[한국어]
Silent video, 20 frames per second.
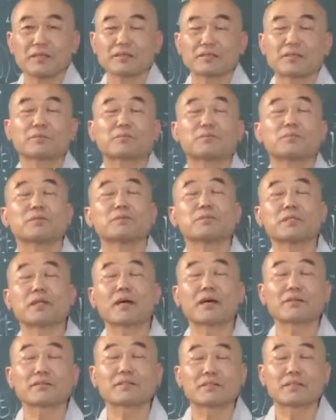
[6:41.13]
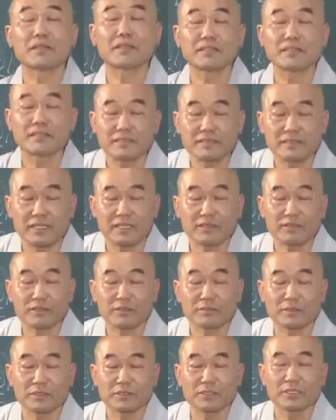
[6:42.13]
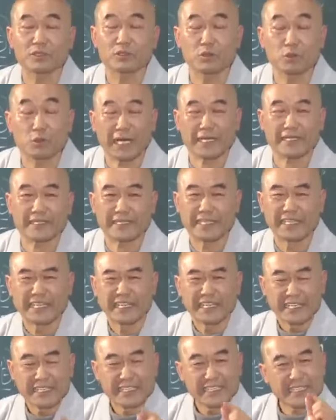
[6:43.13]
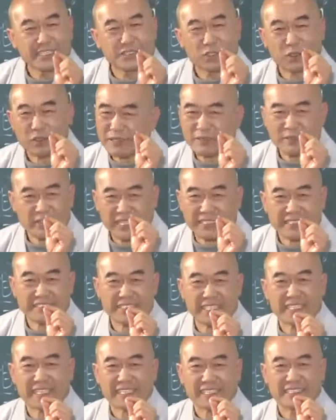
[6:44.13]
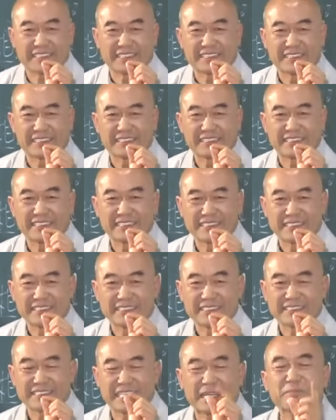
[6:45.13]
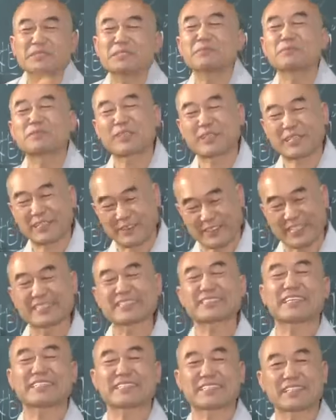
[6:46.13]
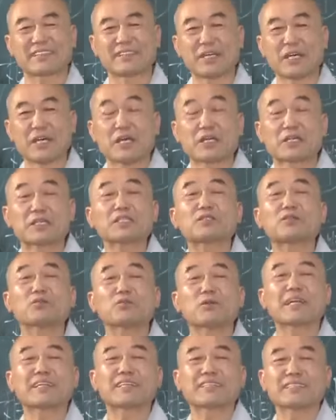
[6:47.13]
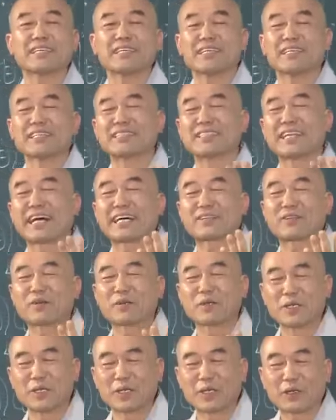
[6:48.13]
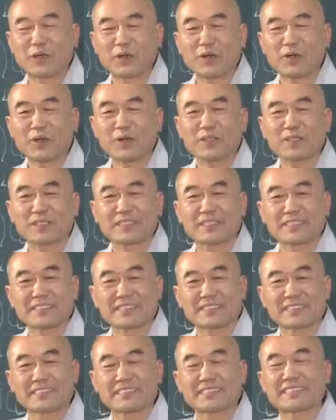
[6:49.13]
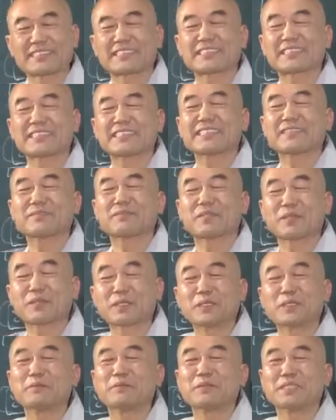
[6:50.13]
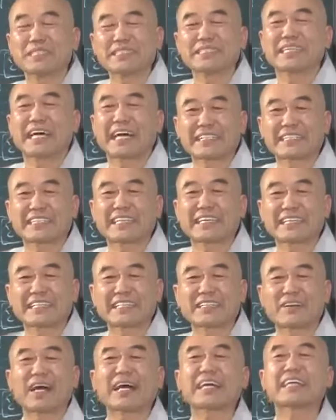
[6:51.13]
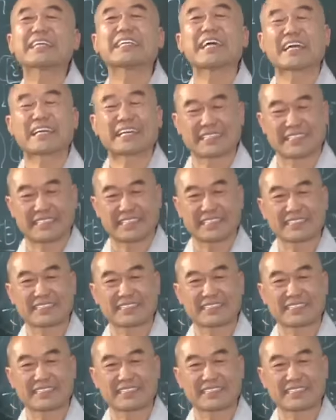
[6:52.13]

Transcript: 덕분입니다 하고 탁 내려놓으면 그 순간은 1초라도 괜찮아. 30초라도 괜찮다. 그 순간은 나도 없고 스님도 없는 상태를 확인하게 돼.